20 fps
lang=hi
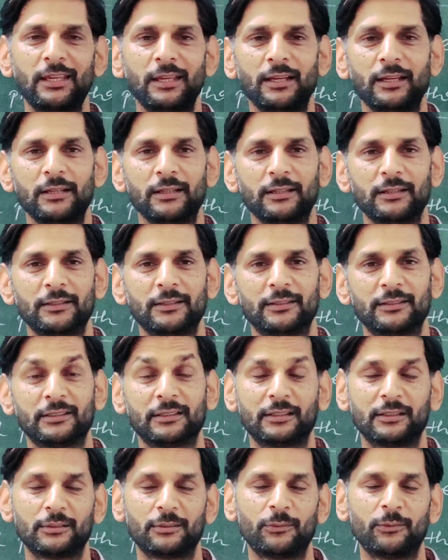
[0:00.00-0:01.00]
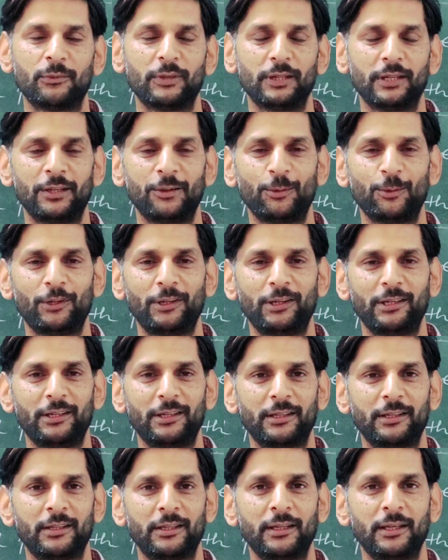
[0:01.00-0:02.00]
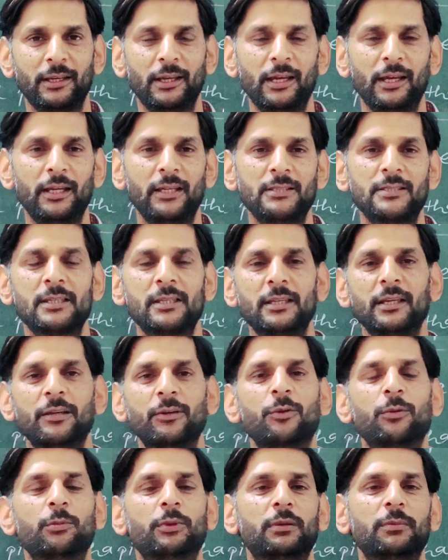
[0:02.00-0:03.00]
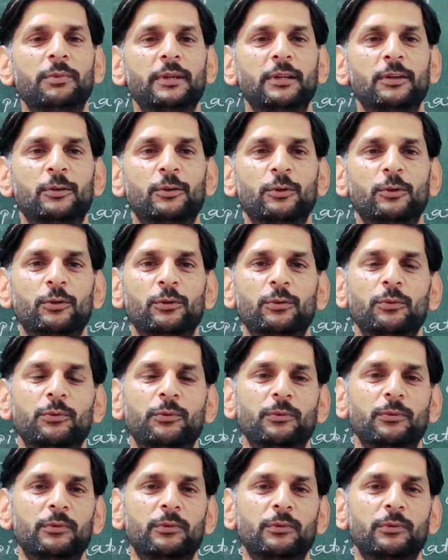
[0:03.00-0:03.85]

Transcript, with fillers: एक ही है वन एंड ओनली इसीलिए ह्यूमन बींग को